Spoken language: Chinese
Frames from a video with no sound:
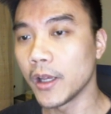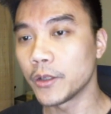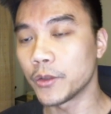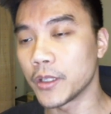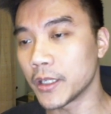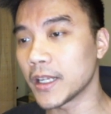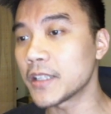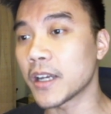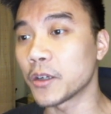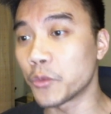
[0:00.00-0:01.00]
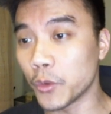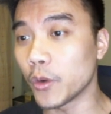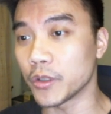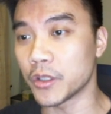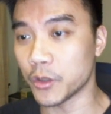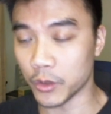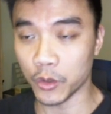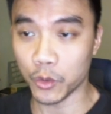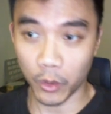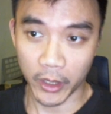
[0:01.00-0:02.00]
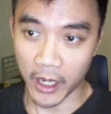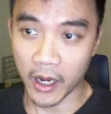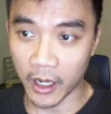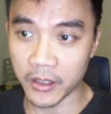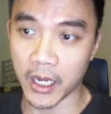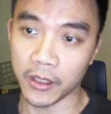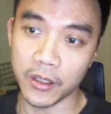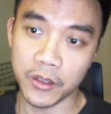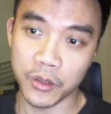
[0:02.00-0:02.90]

所以这里在讲的 rules 就是说了刚刚讲的，